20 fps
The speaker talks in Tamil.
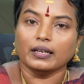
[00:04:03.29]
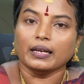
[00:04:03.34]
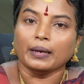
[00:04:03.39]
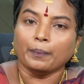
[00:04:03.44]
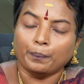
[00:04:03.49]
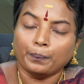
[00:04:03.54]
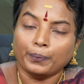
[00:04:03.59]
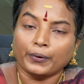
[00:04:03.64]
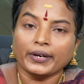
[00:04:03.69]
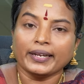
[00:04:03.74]

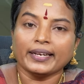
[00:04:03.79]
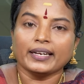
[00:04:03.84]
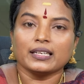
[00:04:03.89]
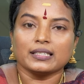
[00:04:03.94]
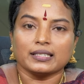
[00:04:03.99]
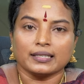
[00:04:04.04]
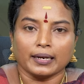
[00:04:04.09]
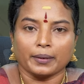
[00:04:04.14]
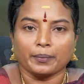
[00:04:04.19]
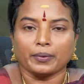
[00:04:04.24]
இப்போ
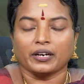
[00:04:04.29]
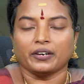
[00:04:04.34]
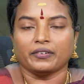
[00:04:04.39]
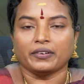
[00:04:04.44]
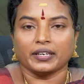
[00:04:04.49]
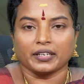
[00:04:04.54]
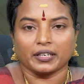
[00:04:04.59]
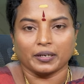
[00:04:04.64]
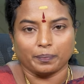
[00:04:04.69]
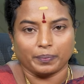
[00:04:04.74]
நீங்கள் சனி
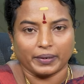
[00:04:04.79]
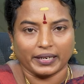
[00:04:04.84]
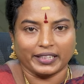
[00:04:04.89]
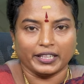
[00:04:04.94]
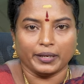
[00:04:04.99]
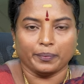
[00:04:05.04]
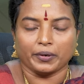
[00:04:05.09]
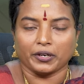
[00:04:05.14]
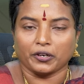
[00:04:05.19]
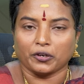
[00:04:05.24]
பகவானுக்கு
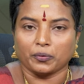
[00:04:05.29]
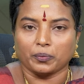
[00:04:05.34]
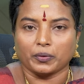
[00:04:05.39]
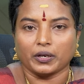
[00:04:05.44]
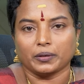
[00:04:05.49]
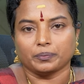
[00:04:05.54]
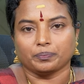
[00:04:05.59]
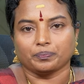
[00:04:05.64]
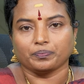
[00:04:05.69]
பிரீத்தி பண்ணணுமா